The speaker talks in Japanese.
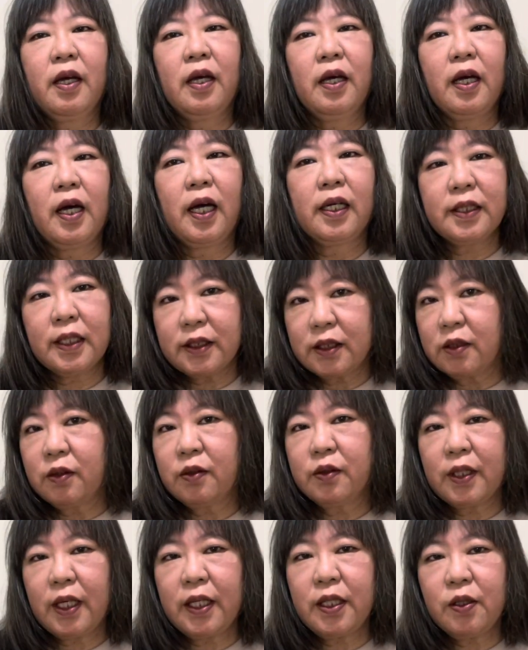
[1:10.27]
話
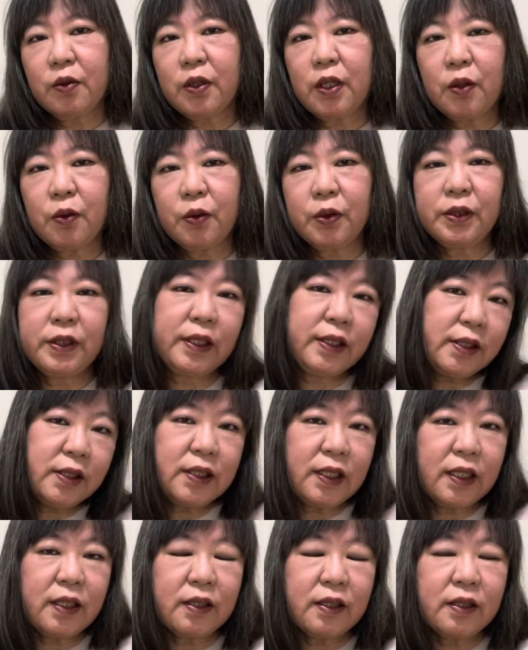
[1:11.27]
の内容がこう全
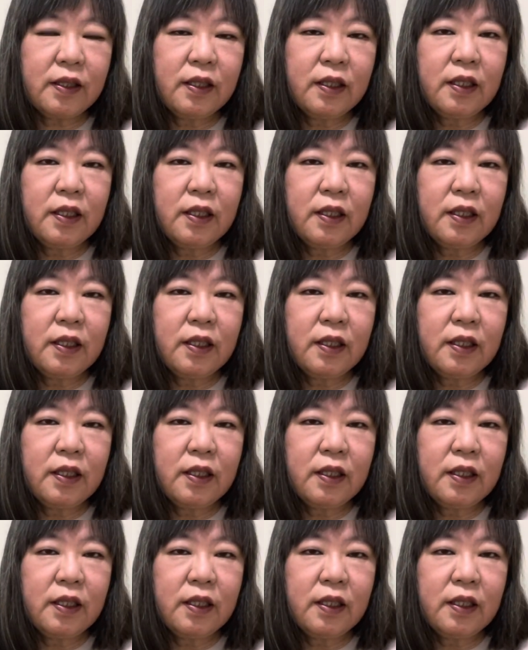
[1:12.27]
然